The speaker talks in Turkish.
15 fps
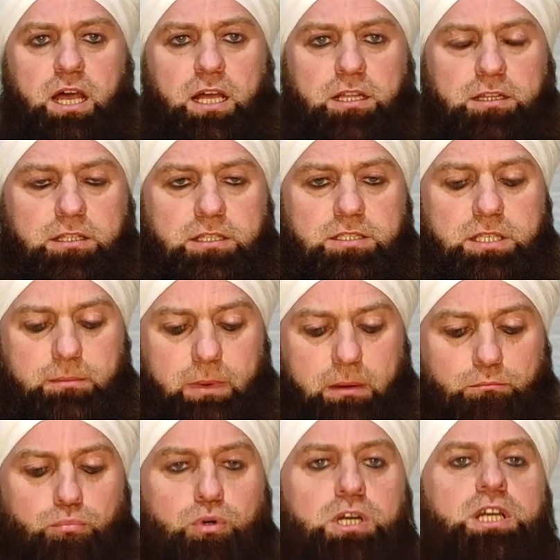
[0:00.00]
aldığı
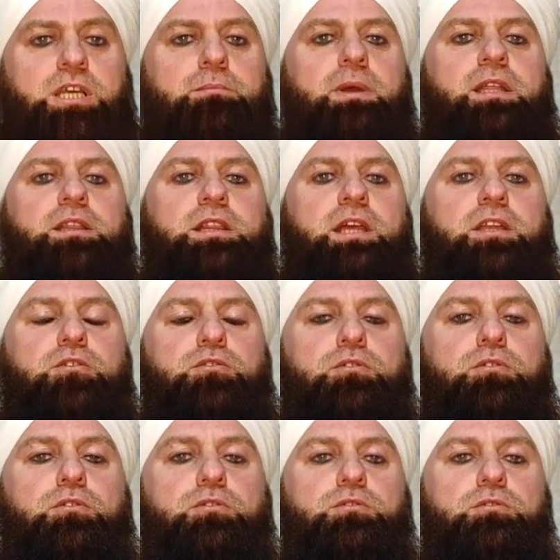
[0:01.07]
zaman bu kıymetleniyor.